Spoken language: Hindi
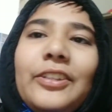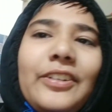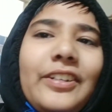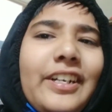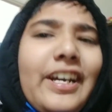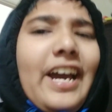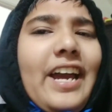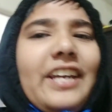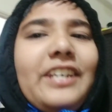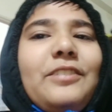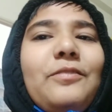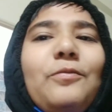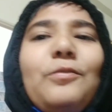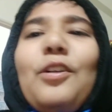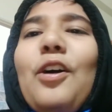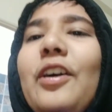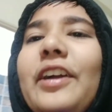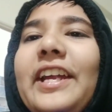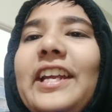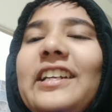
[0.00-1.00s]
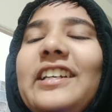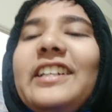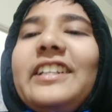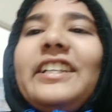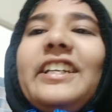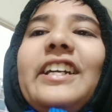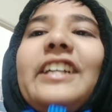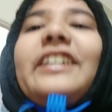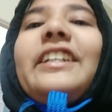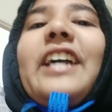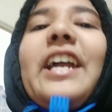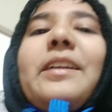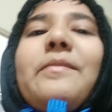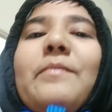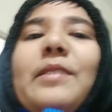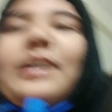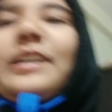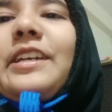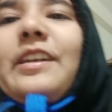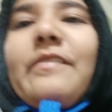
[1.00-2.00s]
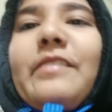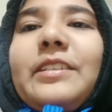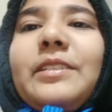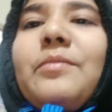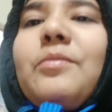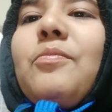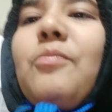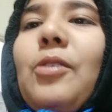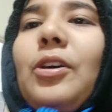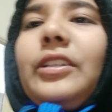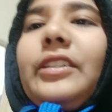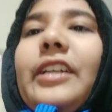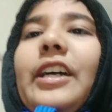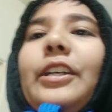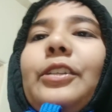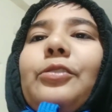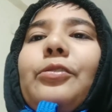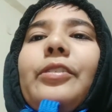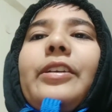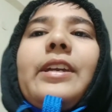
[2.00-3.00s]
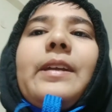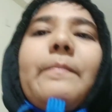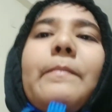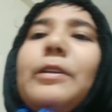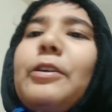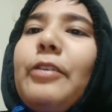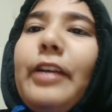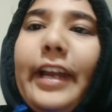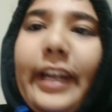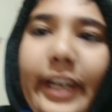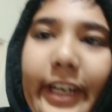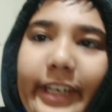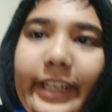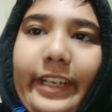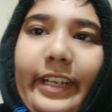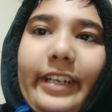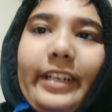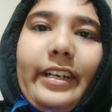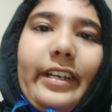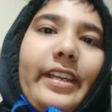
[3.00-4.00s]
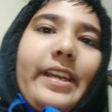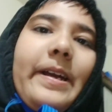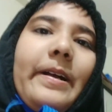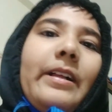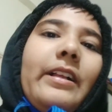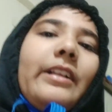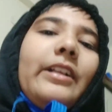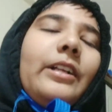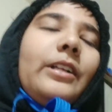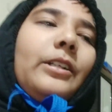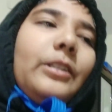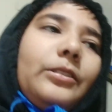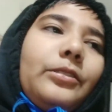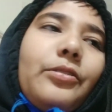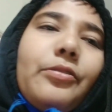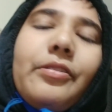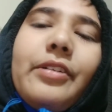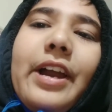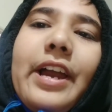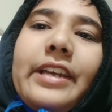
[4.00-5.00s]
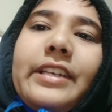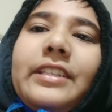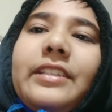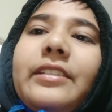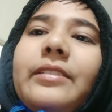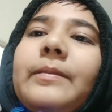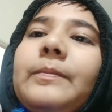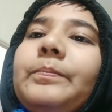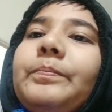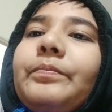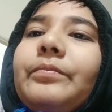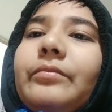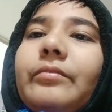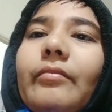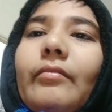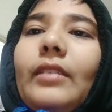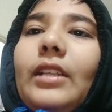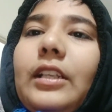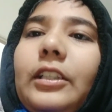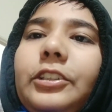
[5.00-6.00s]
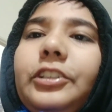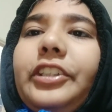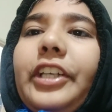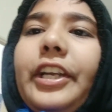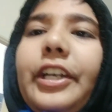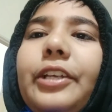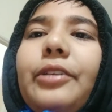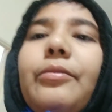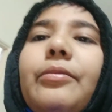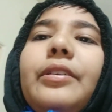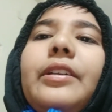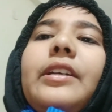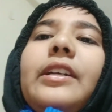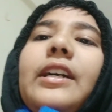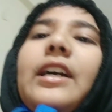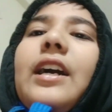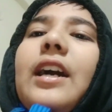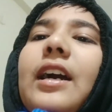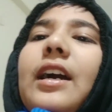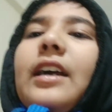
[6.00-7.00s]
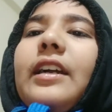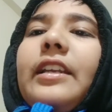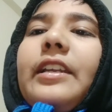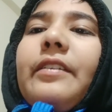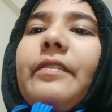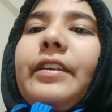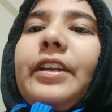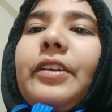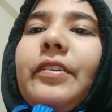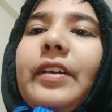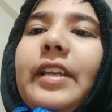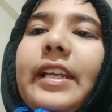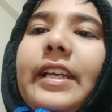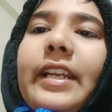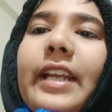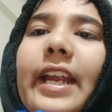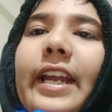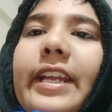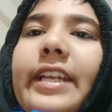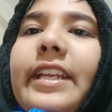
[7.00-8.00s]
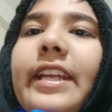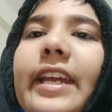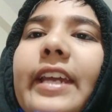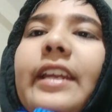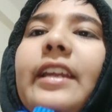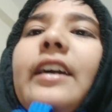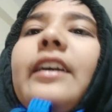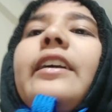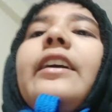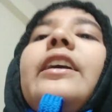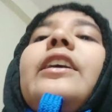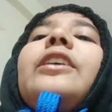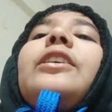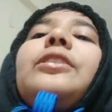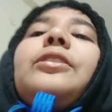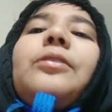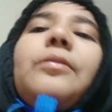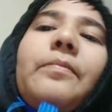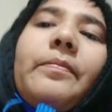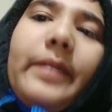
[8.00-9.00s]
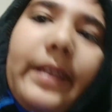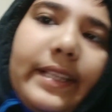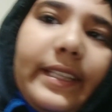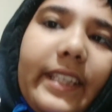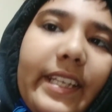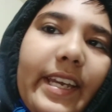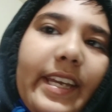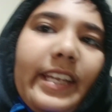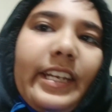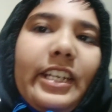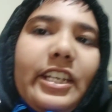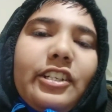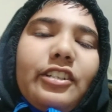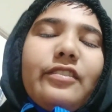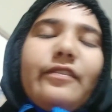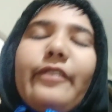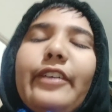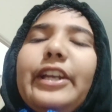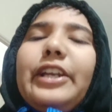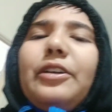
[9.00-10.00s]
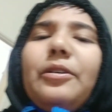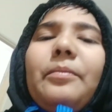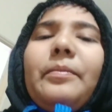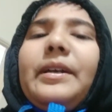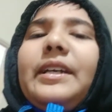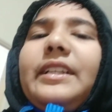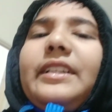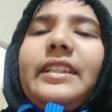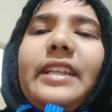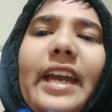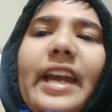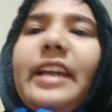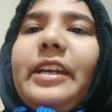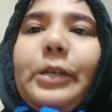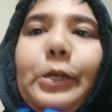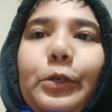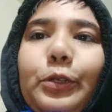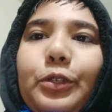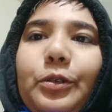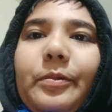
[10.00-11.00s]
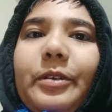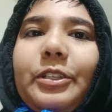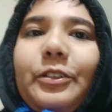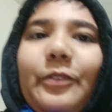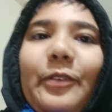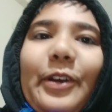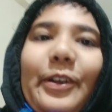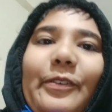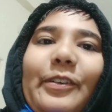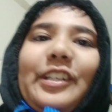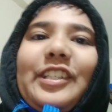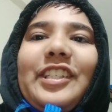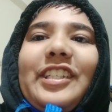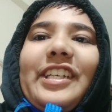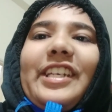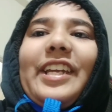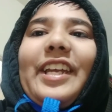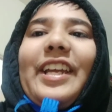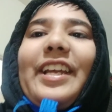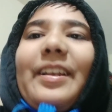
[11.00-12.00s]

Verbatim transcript: गाइज ब्लॉग एंड करने का टाइम आ गया वैसे भी बहुत रात हो गई है मेरे को एडिटिंग करनी है तो गाइज स्टेटी ट्यून्ड अगली वीडियो के लिए रेडी रहना तो मिलते हैं नेक्स्ट वीडियो में थैंक यू सो मच फॉर वॉचिंग